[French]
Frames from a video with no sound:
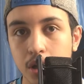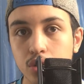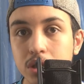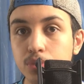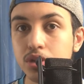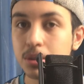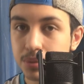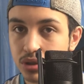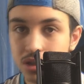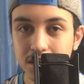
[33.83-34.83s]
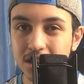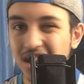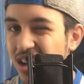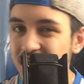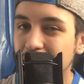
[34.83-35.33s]
dans le début de l'épisode,
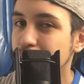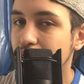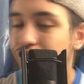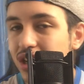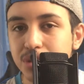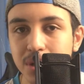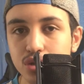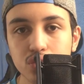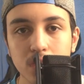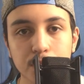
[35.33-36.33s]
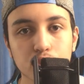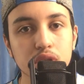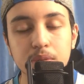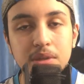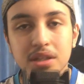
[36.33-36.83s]
etc. Il y a un petit flashback, tu vois, pour
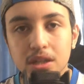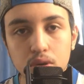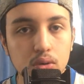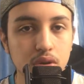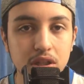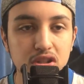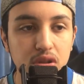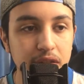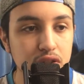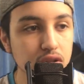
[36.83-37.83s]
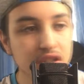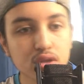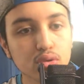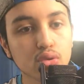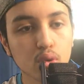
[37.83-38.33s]
t'expliquer que le titan vient de
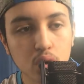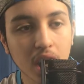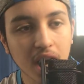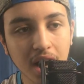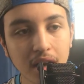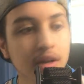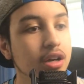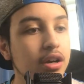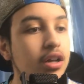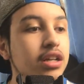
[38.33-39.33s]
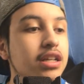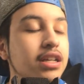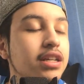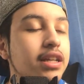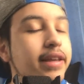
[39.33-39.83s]
sortir du 3 rats
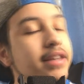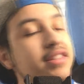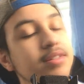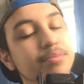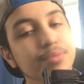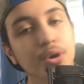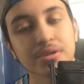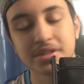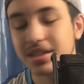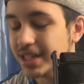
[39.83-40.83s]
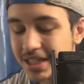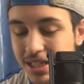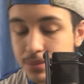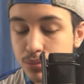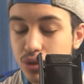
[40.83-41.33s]
et il est immense, il est
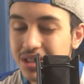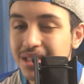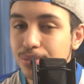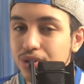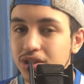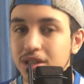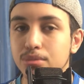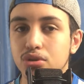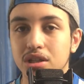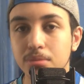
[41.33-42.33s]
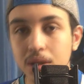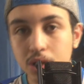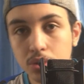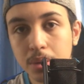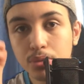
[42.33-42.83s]
immense, immense, immense. Et mecs,
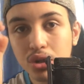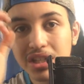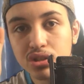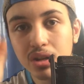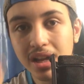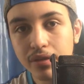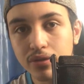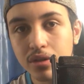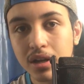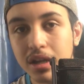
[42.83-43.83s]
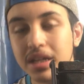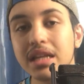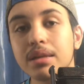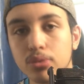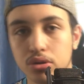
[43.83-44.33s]
même quand il se lève,
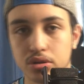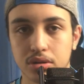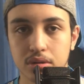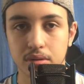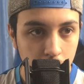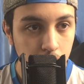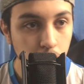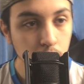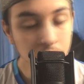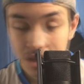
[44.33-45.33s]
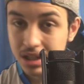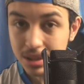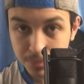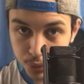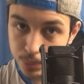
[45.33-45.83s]
il est immense. On voit qu'il est
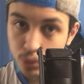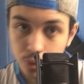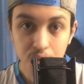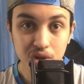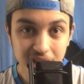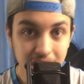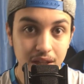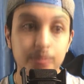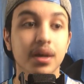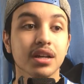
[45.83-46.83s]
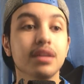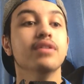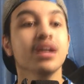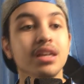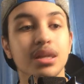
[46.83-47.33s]
immense, mais on voit aussi qu'il va
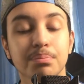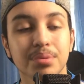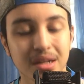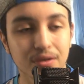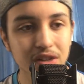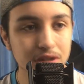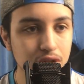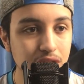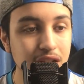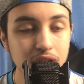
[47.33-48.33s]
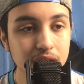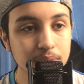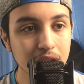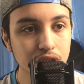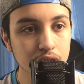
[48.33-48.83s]
hyper vite. Genre, il y a une
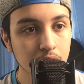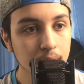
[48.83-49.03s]
image